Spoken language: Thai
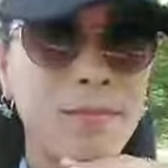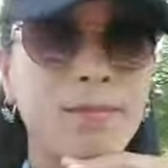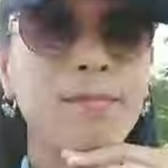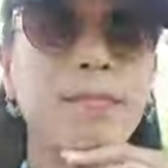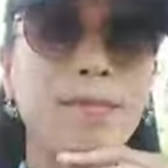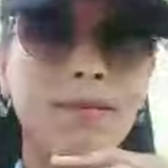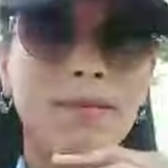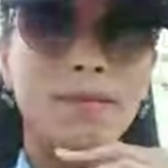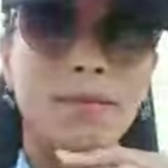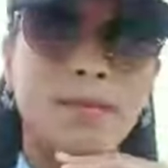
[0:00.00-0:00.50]
อื
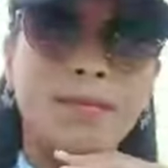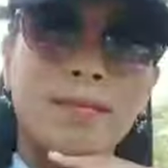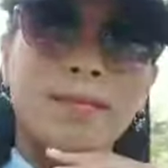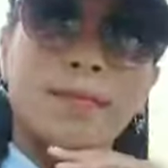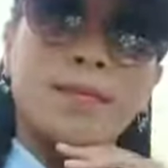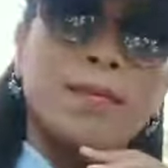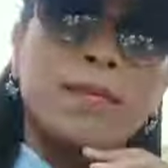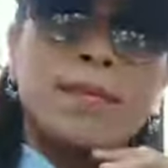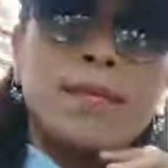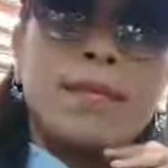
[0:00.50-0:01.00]
ม
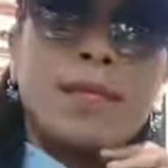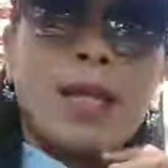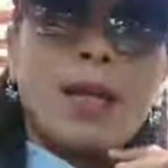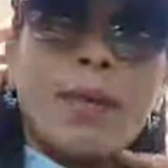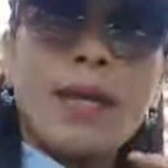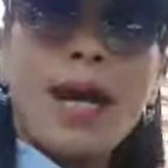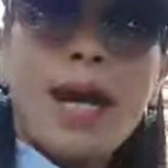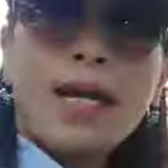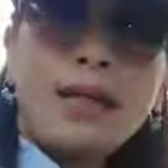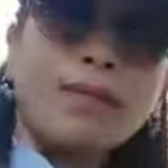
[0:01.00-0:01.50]
เห็น
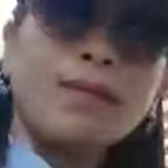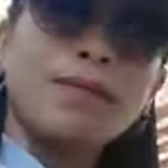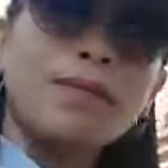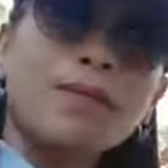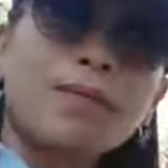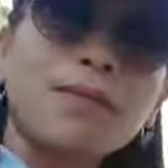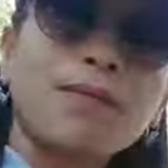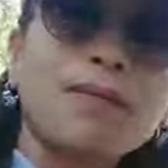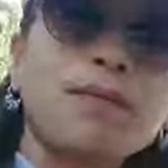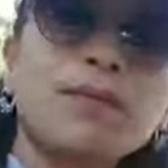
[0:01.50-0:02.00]
ไหมคะ
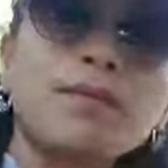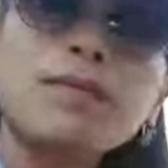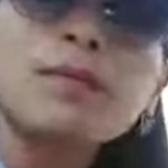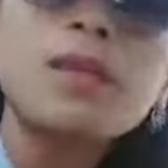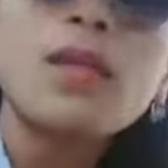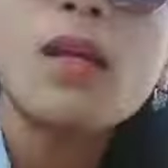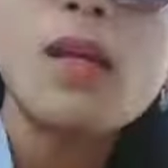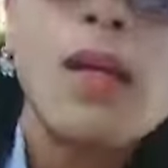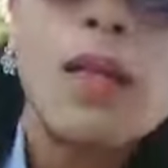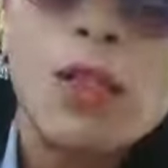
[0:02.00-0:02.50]

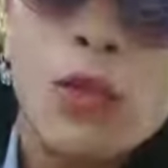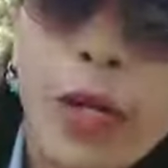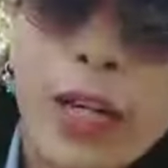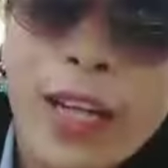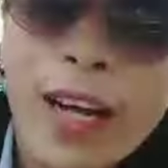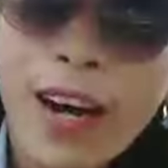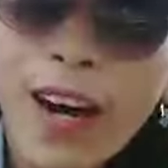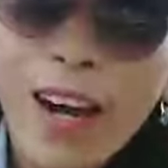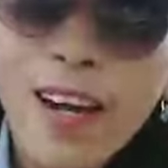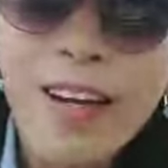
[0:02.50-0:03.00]
สวย
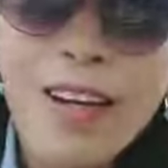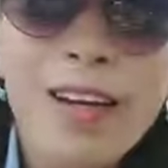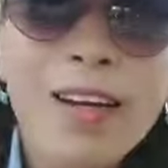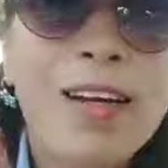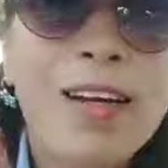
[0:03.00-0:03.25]
เนาะ